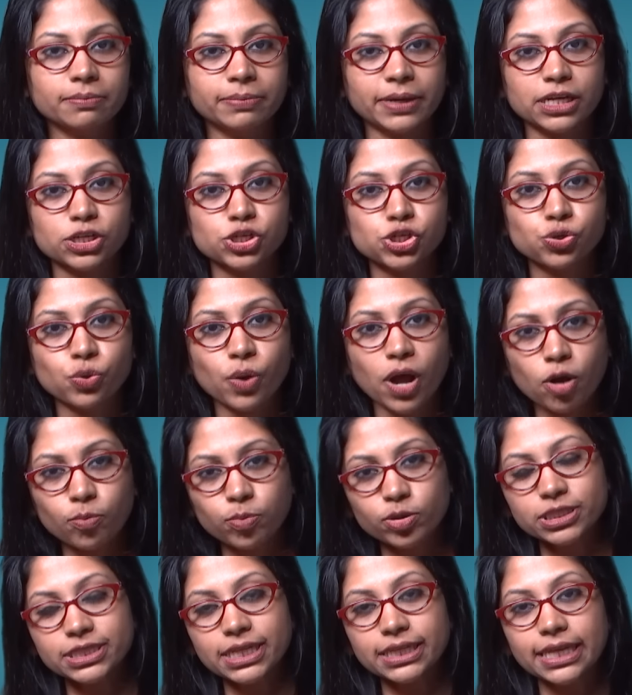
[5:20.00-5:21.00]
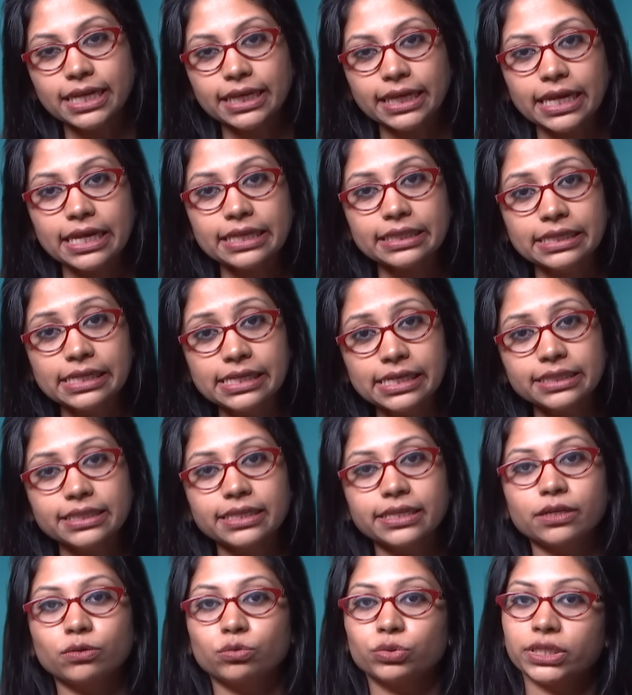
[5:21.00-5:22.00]
বা শোয়া অবস্থা থেকে ধীরে
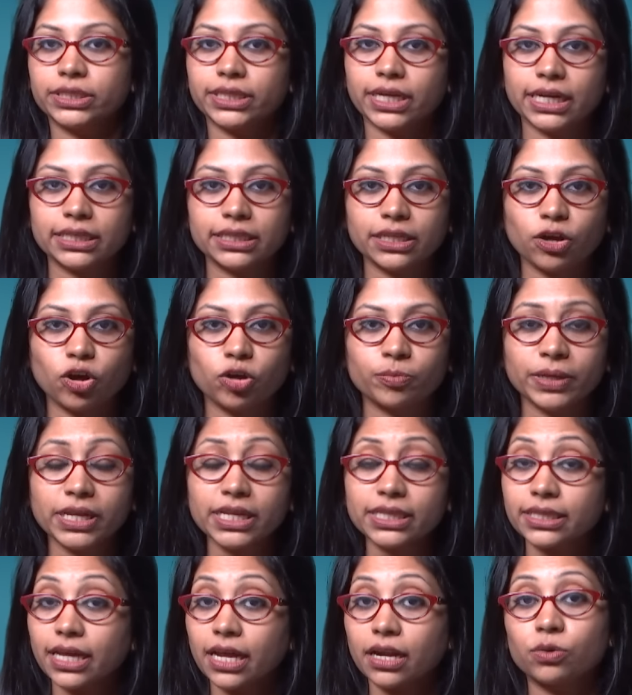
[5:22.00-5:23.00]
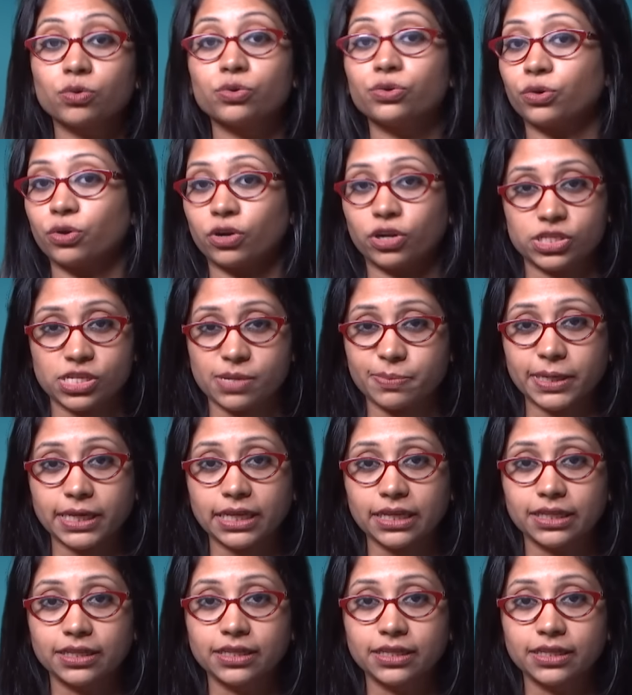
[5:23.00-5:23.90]
ধীরে উঠে দাঁড়াতে হবে তাড়াহুড়ো করা যাবে না